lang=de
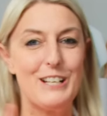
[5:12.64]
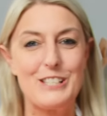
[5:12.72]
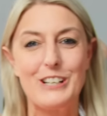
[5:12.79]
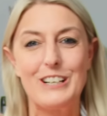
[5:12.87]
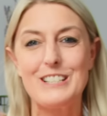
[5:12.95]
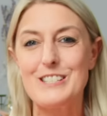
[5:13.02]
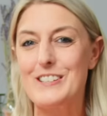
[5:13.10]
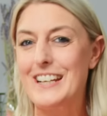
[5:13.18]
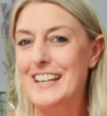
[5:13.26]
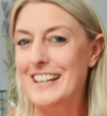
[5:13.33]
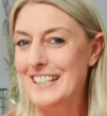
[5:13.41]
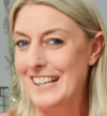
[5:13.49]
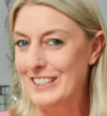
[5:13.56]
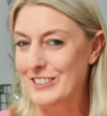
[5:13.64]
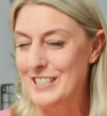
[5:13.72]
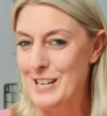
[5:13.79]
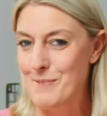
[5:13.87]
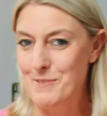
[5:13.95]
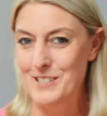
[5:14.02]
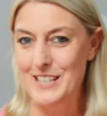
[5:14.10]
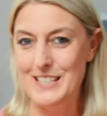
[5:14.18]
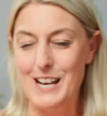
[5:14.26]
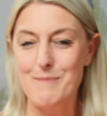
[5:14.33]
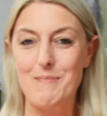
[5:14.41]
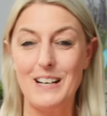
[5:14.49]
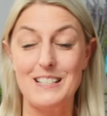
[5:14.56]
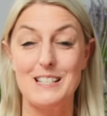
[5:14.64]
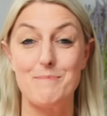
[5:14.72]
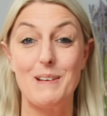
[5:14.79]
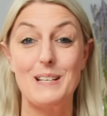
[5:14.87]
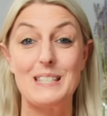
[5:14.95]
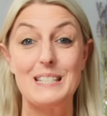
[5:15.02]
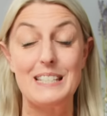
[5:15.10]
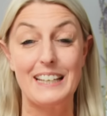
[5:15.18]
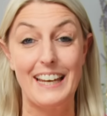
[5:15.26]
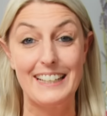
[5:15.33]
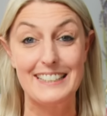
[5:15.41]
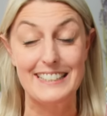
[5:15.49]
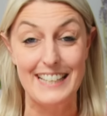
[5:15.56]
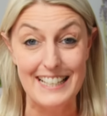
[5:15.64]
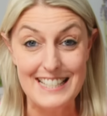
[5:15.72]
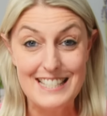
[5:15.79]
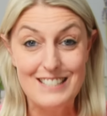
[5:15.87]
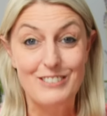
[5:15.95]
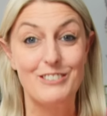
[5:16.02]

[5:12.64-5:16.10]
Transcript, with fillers: Solltest du den Kanal noch nicht abonniert haben, mach das am besten direkt jetzt.